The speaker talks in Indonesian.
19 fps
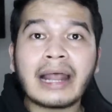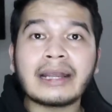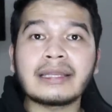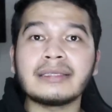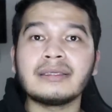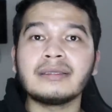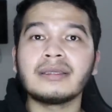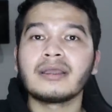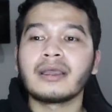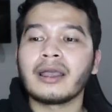
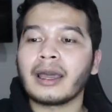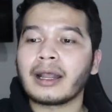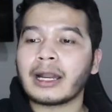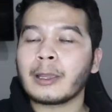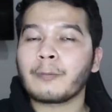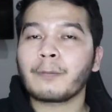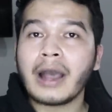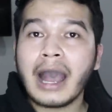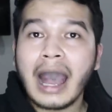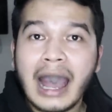kali
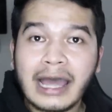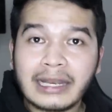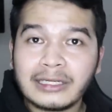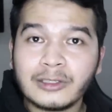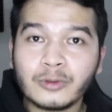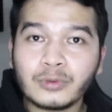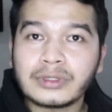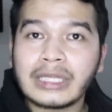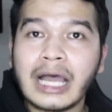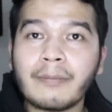Repa
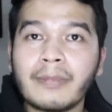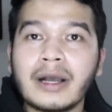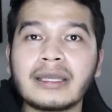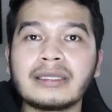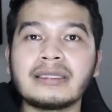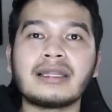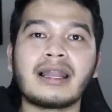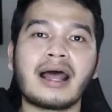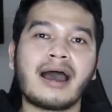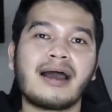Adi Utama
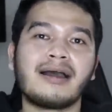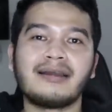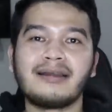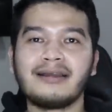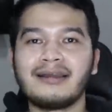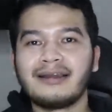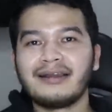inilah